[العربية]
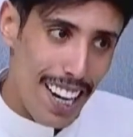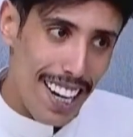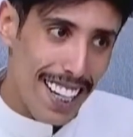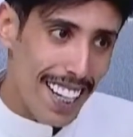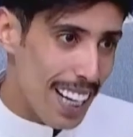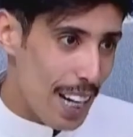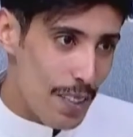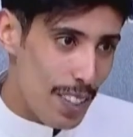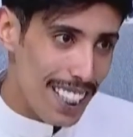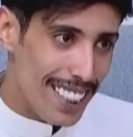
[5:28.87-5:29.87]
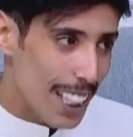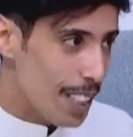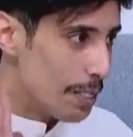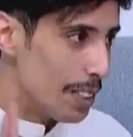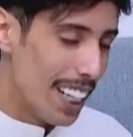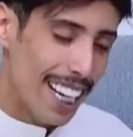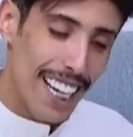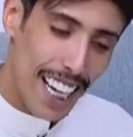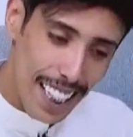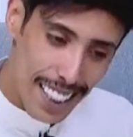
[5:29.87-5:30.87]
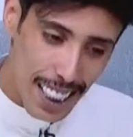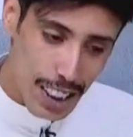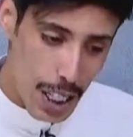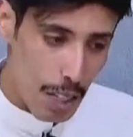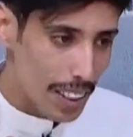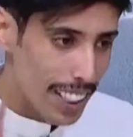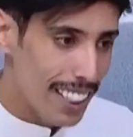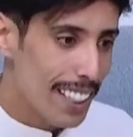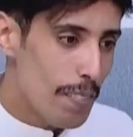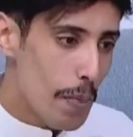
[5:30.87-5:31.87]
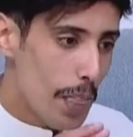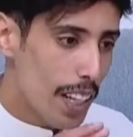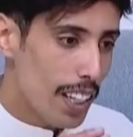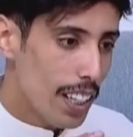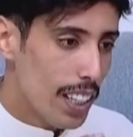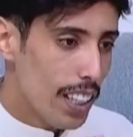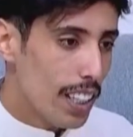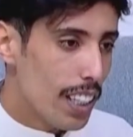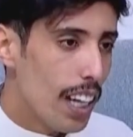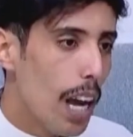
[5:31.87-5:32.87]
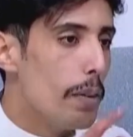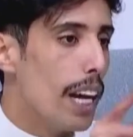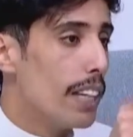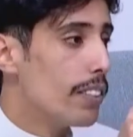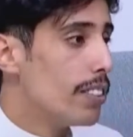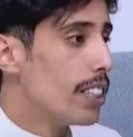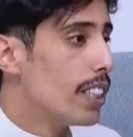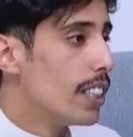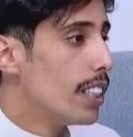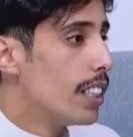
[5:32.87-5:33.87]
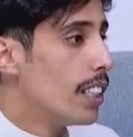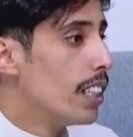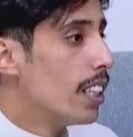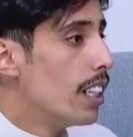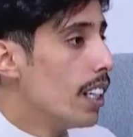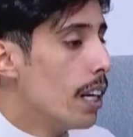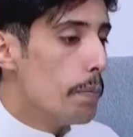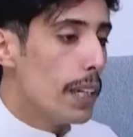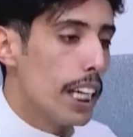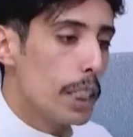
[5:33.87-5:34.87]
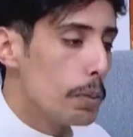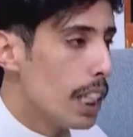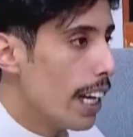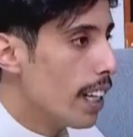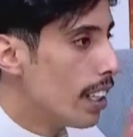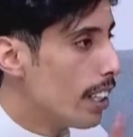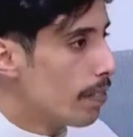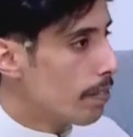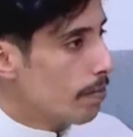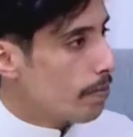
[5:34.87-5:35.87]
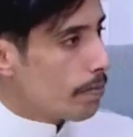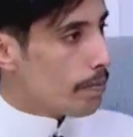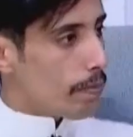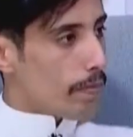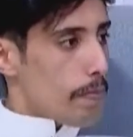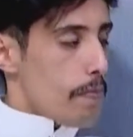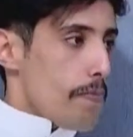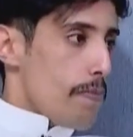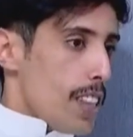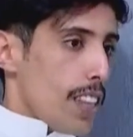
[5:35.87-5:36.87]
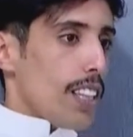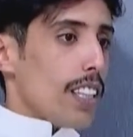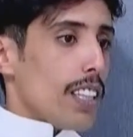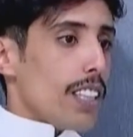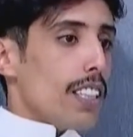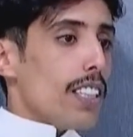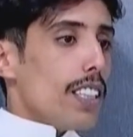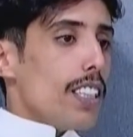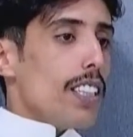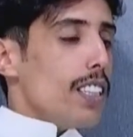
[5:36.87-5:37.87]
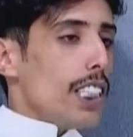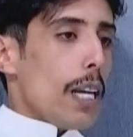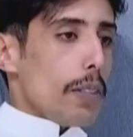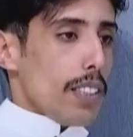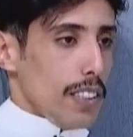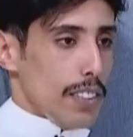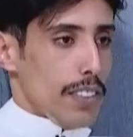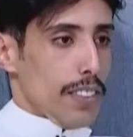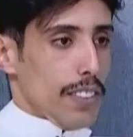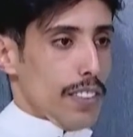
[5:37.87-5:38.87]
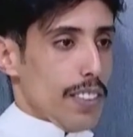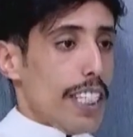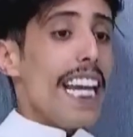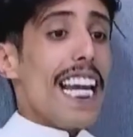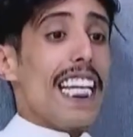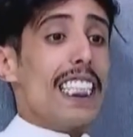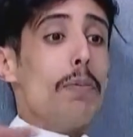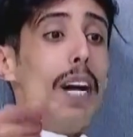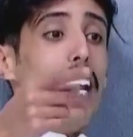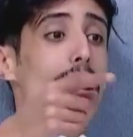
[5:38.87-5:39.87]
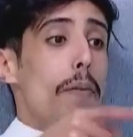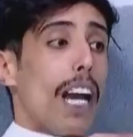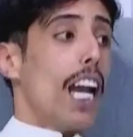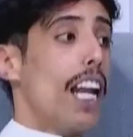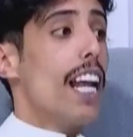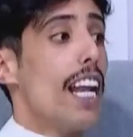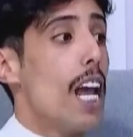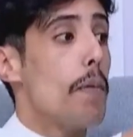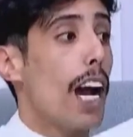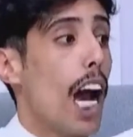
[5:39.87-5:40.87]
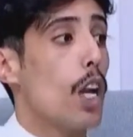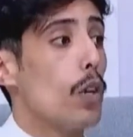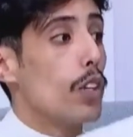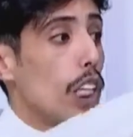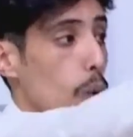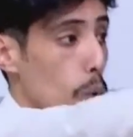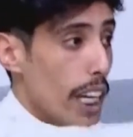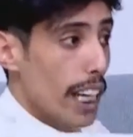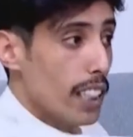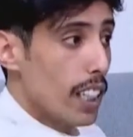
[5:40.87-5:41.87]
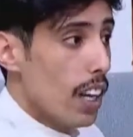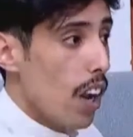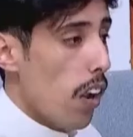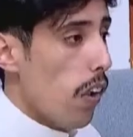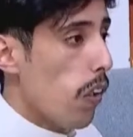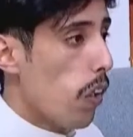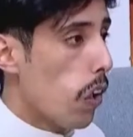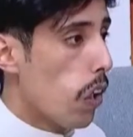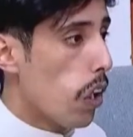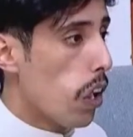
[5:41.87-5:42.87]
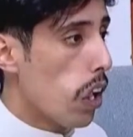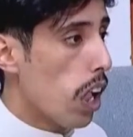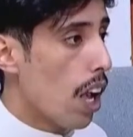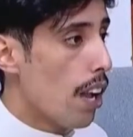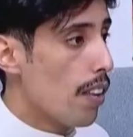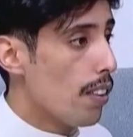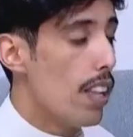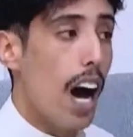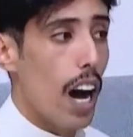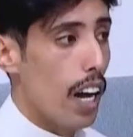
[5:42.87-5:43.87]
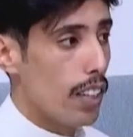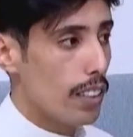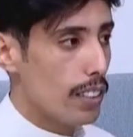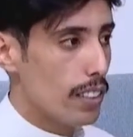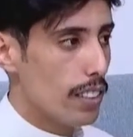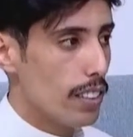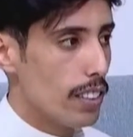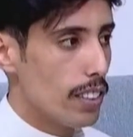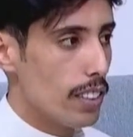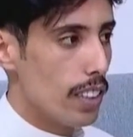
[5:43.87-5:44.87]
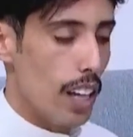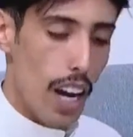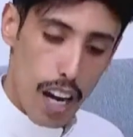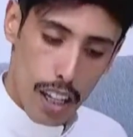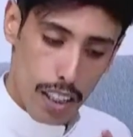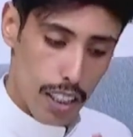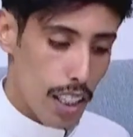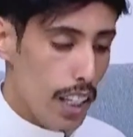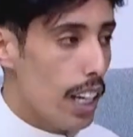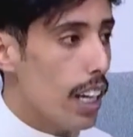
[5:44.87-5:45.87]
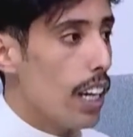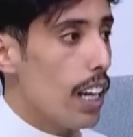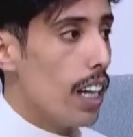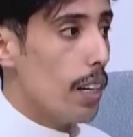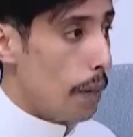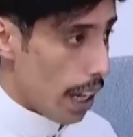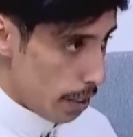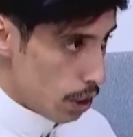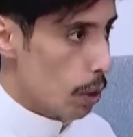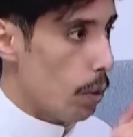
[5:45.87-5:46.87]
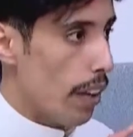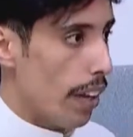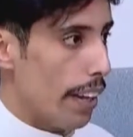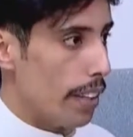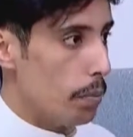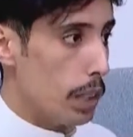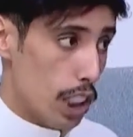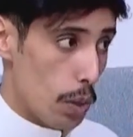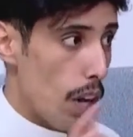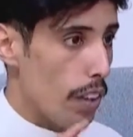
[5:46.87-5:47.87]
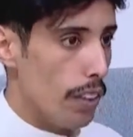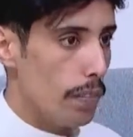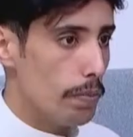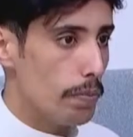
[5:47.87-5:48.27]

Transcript: معاي والله اضبط وضعك اضبط وضعك لا حد يشخصنها معاي إيه. ابي اعرف مجلس بدايه ايش فيه؟ ايش ابي؟ ليش معنى ما يخل... ليه ما يخلون التصويت هذه هذه عشان ما صوت لك يعني لا اه وش موضوع هلا خلك واضح وصريح خليني اصير واضح حيادي بصير واضح اي